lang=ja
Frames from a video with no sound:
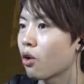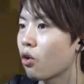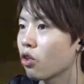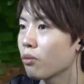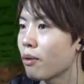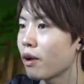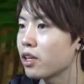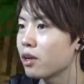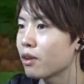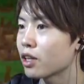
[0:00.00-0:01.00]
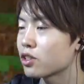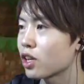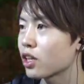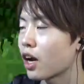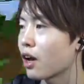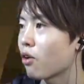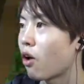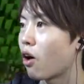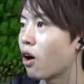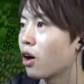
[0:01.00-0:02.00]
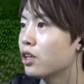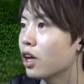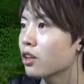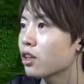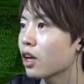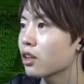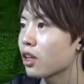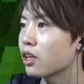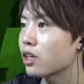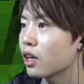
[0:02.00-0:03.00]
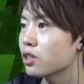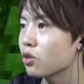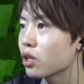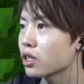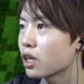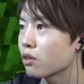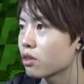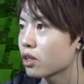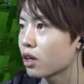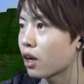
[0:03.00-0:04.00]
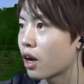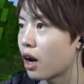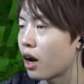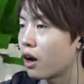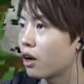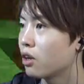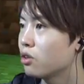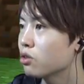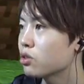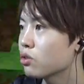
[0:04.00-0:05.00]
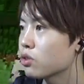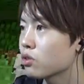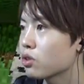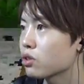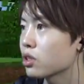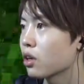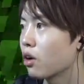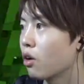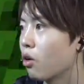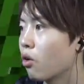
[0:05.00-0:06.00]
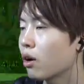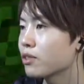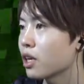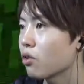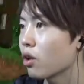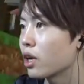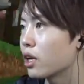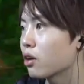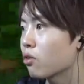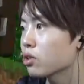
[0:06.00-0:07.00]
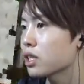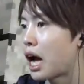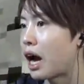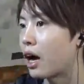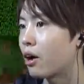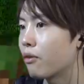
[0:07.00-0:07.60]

このまま家まで連れて帰ろう。やったやった。怒り状態じゃなくなったから。よしよしよしよし。狼さん来い。こっちだ。